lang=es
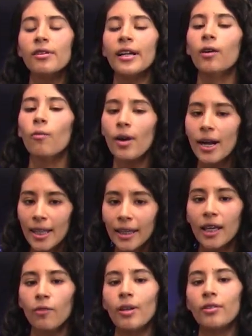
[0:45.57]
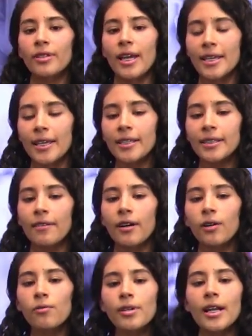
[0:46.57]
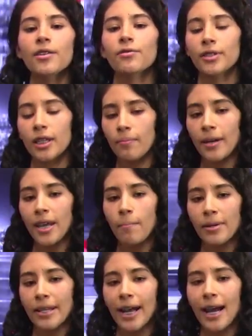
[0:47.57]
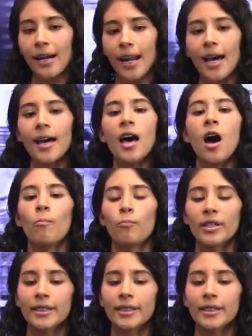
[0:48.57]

Recuerde que cuando ya llegue esta vacuna y usted vaya a aplicarla, pues